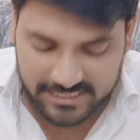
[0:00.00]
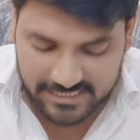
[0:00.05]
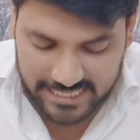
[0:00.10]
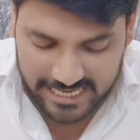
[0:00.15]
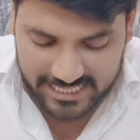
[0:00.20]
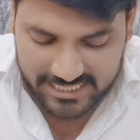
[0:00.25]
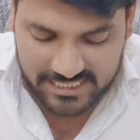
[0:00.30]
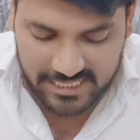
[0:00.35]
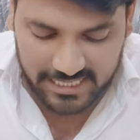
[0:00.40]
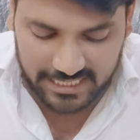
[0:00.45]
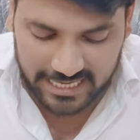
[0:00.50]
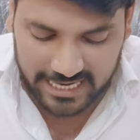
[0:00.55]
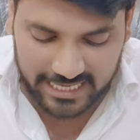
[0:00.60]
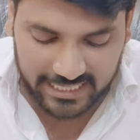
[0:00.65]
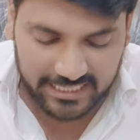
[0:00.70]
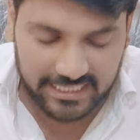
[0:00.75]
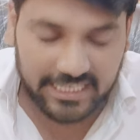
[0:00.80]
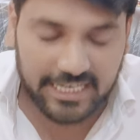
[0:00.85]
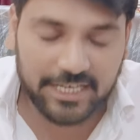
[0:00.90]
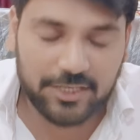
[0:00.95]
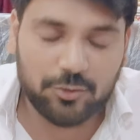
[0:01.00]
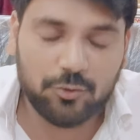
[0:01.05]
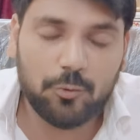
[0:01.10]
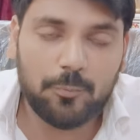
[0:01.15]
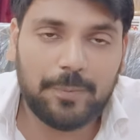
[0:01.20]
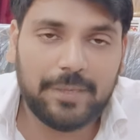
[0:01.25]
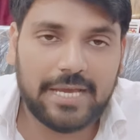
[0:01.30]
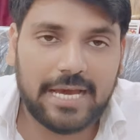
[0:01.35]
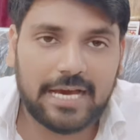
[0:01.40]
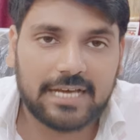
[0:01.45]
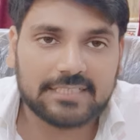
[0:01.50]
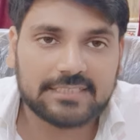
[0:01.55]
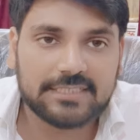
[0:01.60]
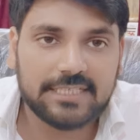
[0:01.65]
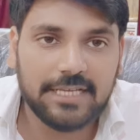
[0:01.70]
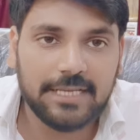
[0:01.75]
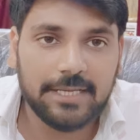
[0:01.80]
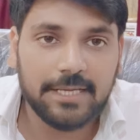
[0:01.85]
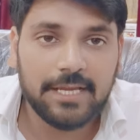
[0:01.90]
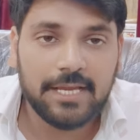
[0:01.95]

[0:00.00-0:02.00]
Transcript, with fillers: सेक्शन 98 यूपीआरसी